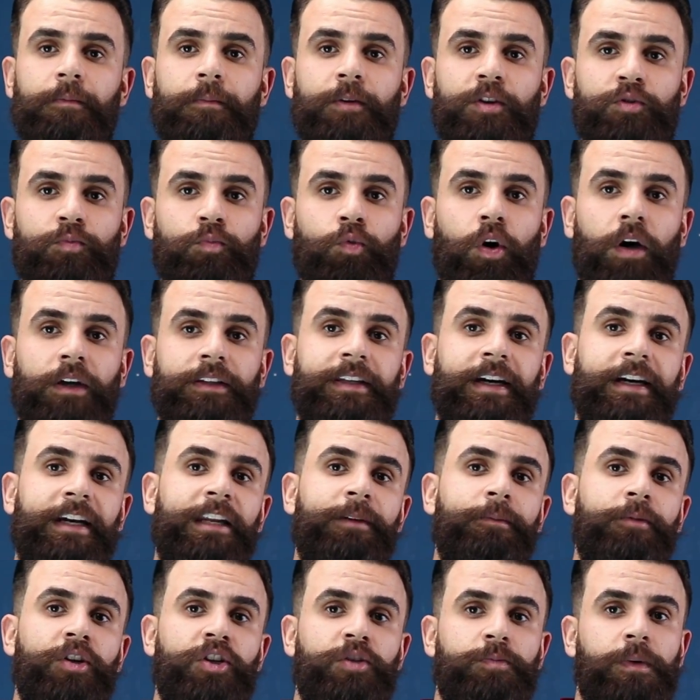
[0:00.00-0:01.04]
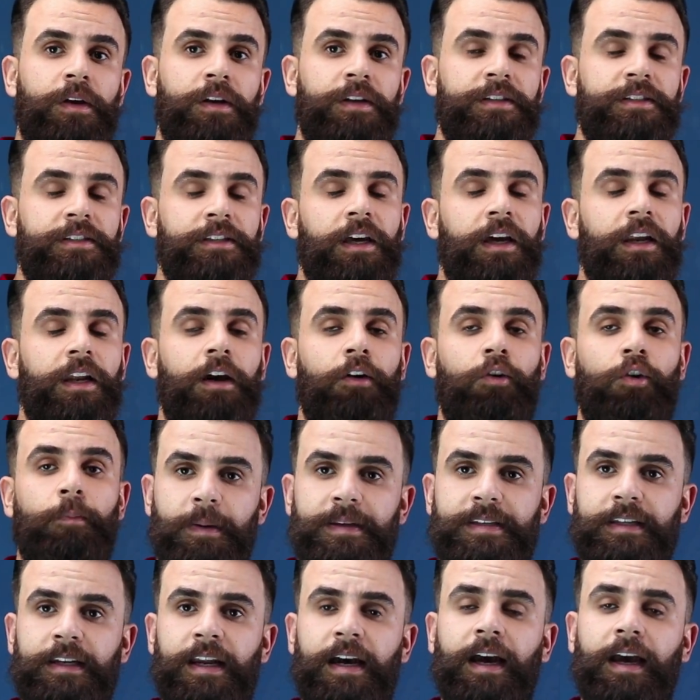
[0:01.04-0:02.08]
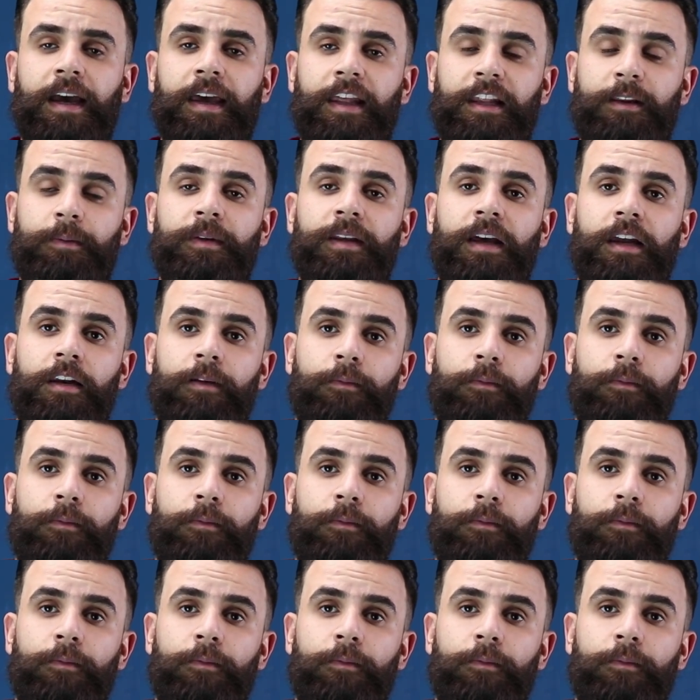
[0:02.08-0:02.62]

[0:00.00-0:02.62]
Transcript: المجموعه تقريبا يشبه الستايل الاول بس هنا غيرت بدل